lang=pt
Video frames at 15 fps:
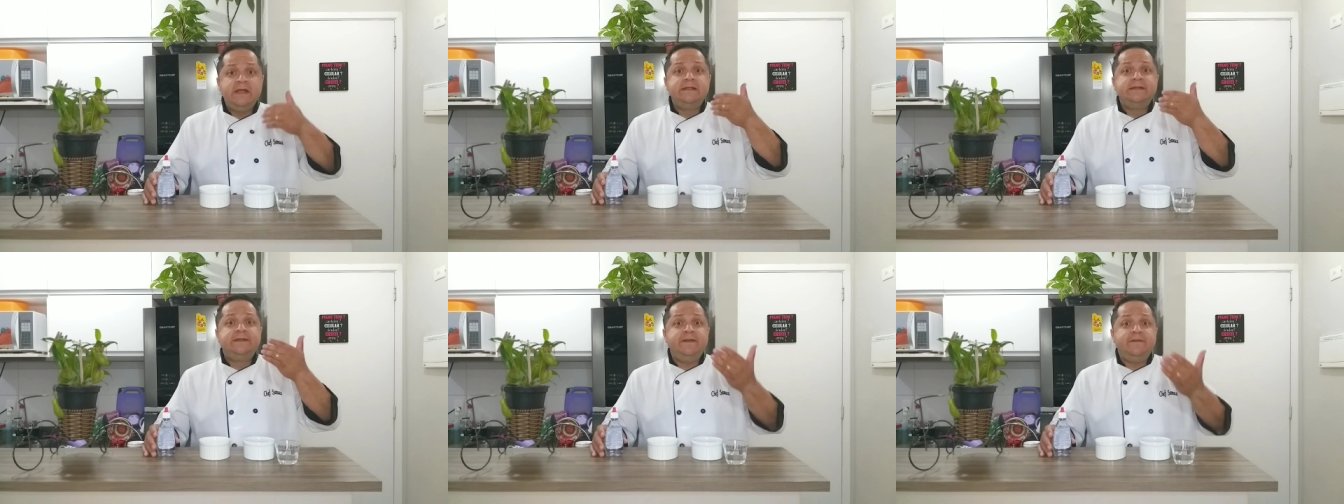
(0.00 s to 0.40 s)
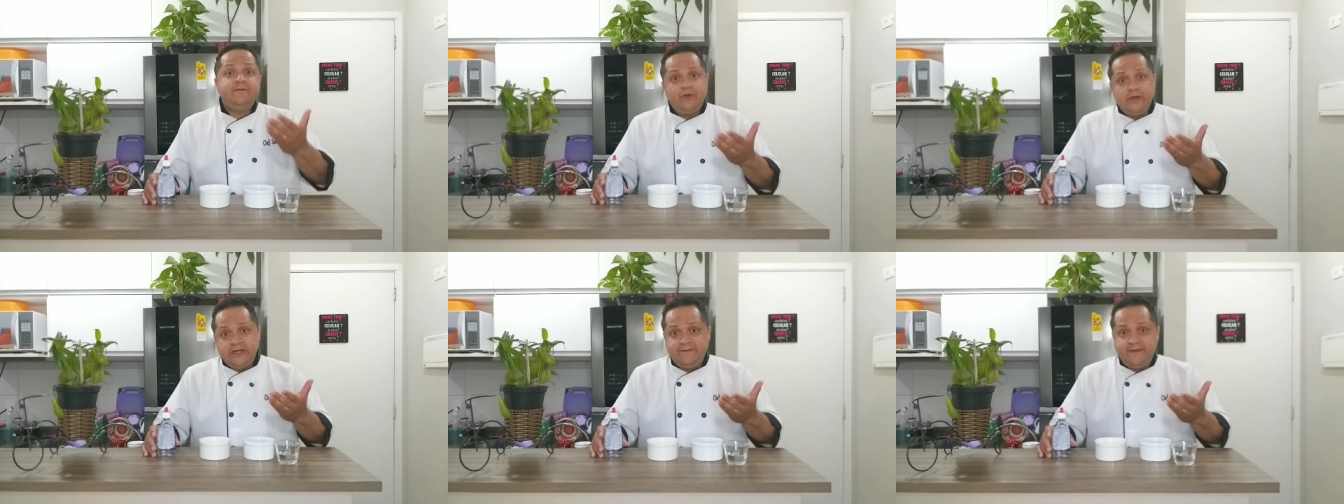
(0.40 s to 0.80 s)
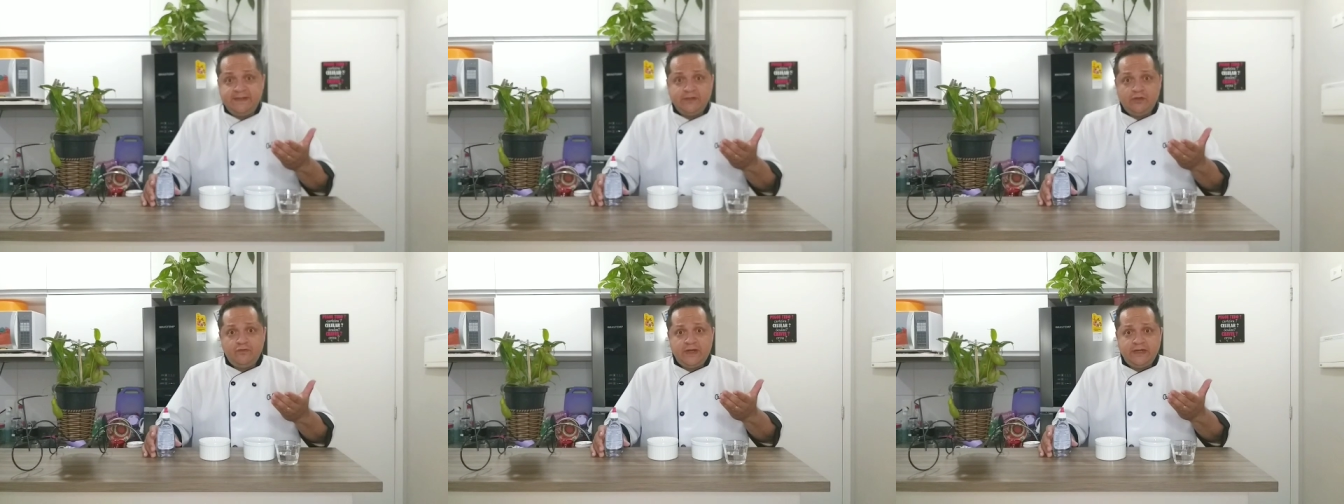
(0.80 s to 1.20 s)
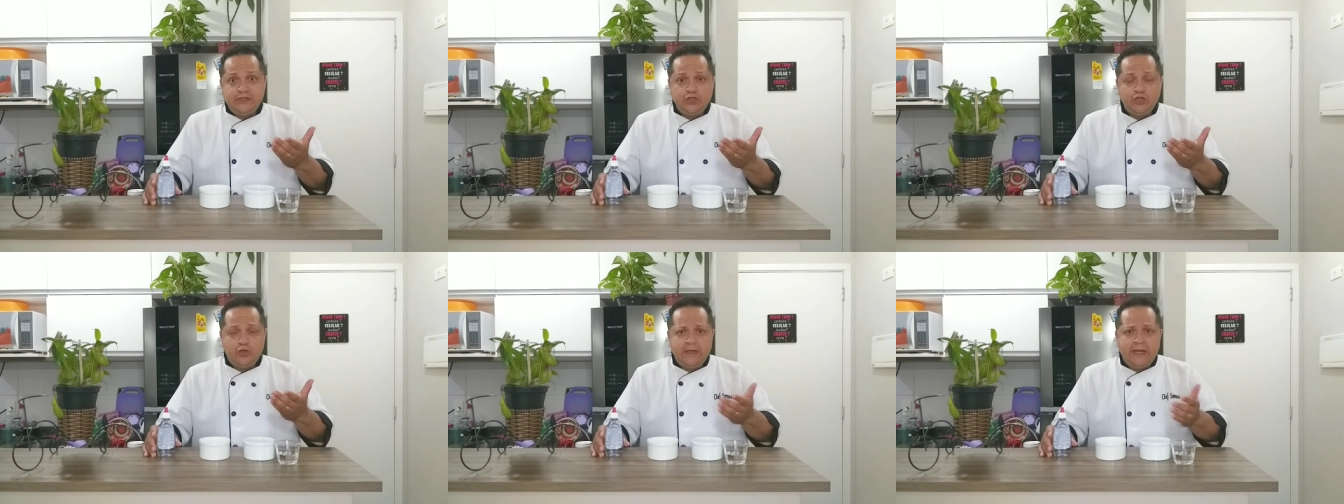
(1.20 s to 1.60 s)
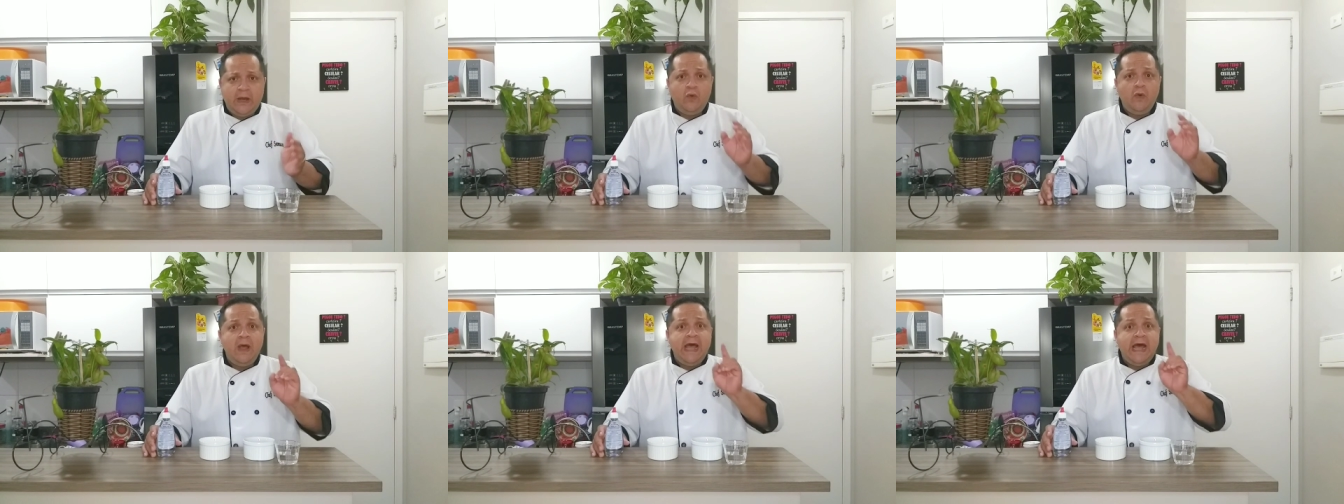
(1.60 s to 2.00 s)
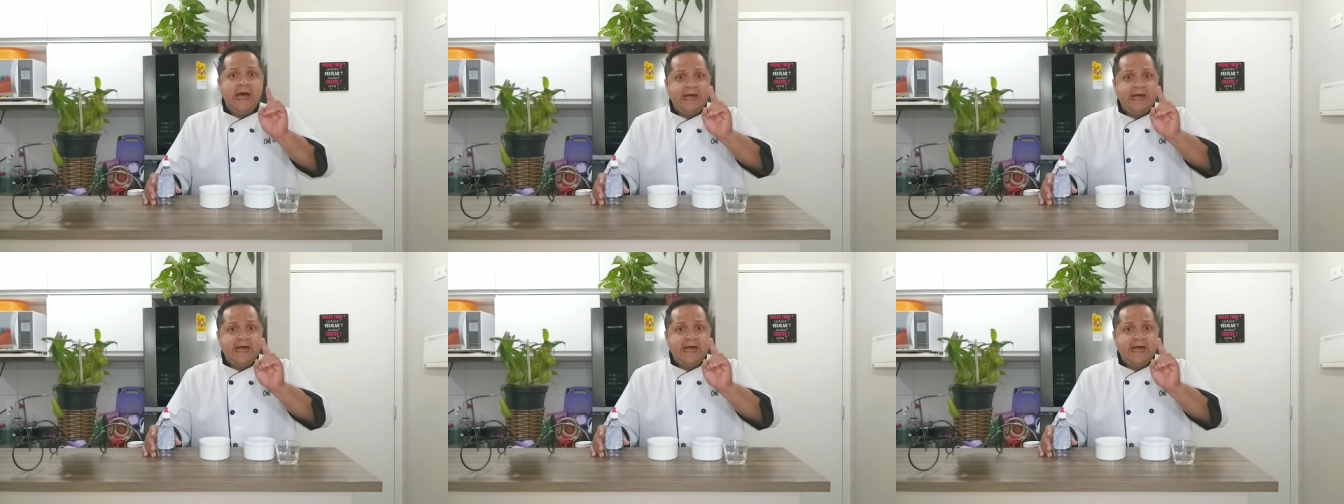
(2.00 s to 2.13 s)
Se for na versão tradicional,